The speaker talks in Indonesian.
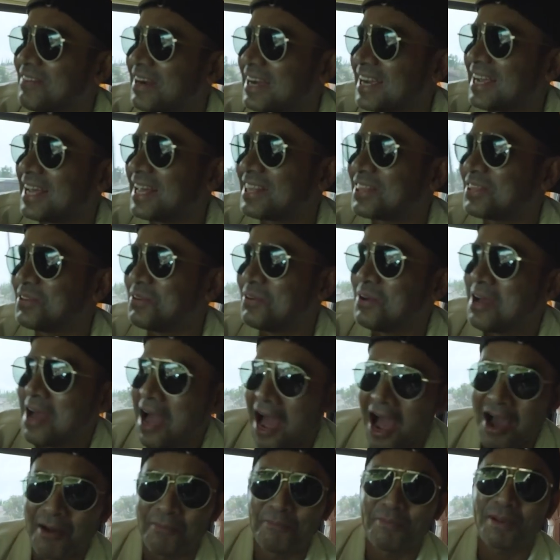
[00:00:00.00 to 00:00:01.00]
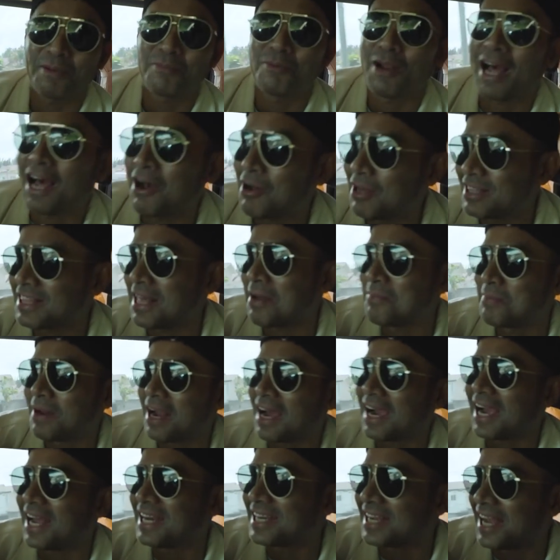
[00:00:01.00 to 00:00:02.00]
Emang gitu, hampir berawak
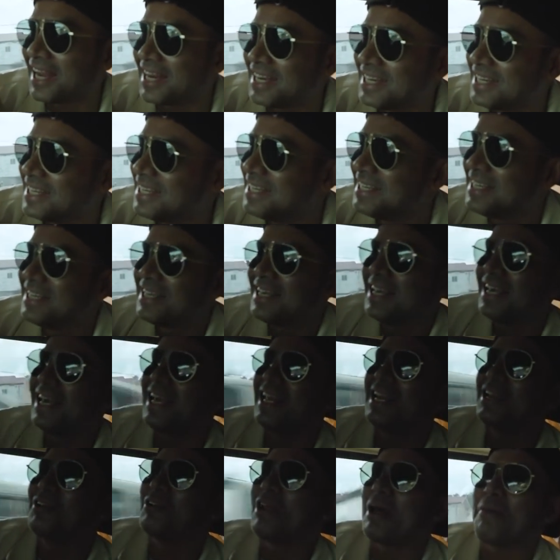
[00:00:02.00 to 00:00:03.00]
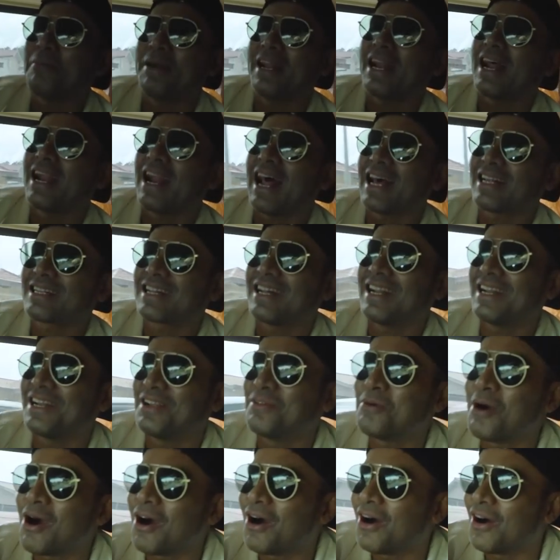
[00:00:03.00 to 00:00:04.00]
tabrakan kan. Ini udah medan asli
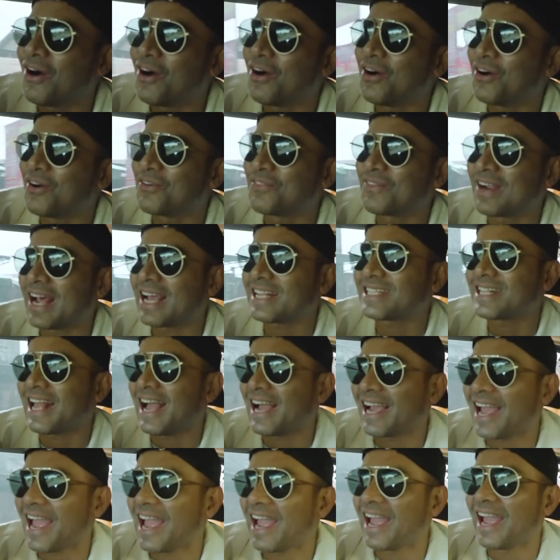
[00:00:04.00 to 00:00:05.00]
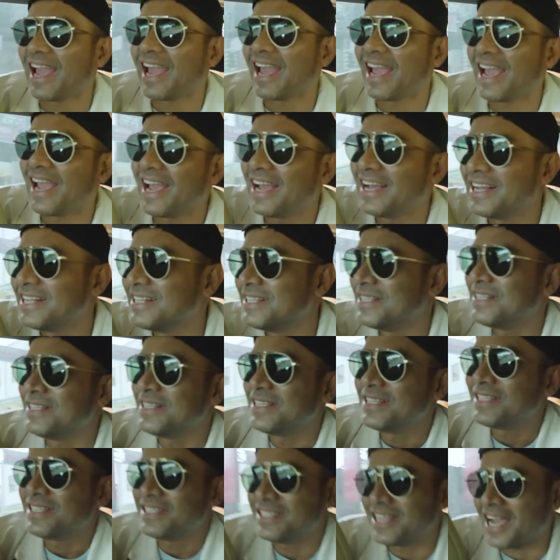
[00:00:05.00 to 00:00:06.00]
nih, Bung, tage.
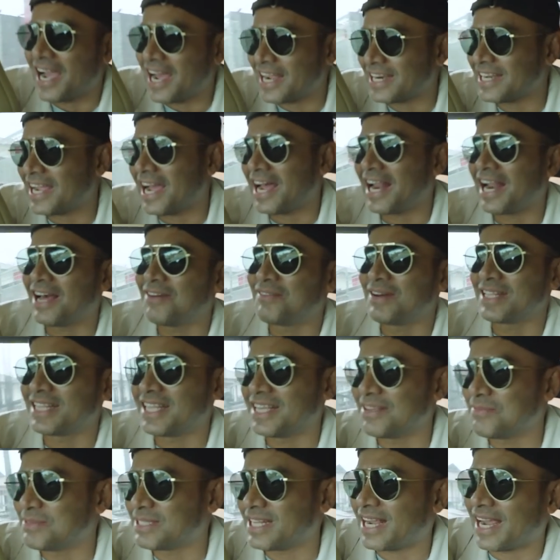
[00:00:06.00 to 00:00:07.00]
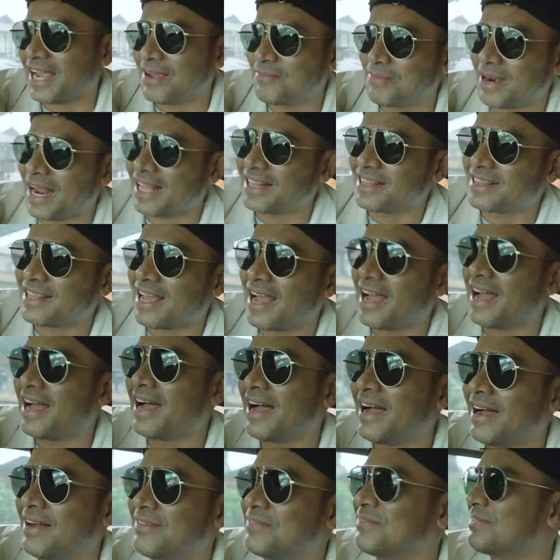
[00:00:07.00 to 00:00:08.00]
Nyari alamat aja bisa kayak
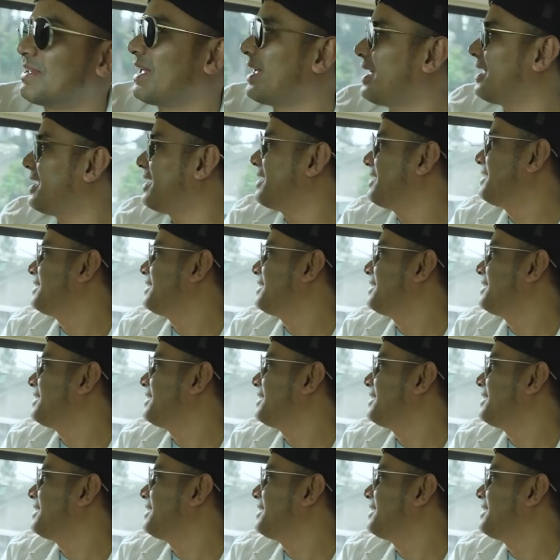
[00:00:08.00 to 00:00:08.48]
berantem ya.